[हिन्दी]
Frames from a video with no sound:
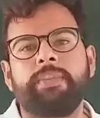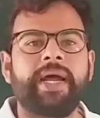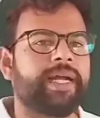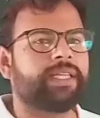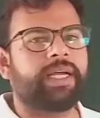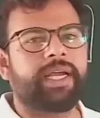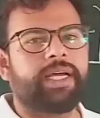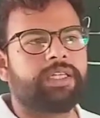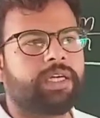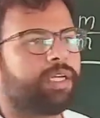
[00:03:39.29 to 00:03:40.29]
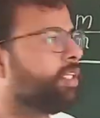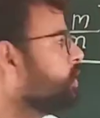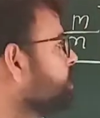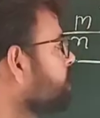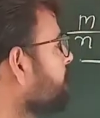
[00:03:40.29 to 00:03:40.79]
प्रायिकता ज्ञात
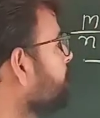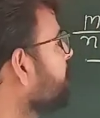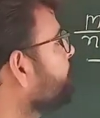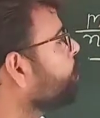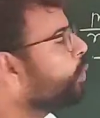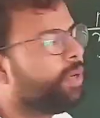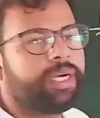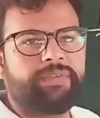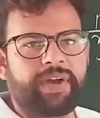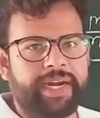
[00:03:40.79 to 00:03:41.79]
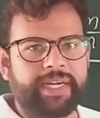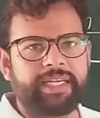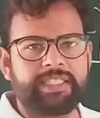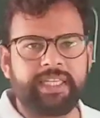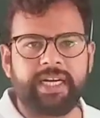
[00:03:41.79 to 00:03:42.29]
करिए मतलब प्रोबेबिलिटी फाइंड
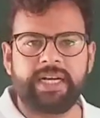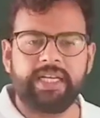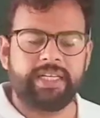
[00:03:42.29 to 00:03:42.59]
कीजिए ना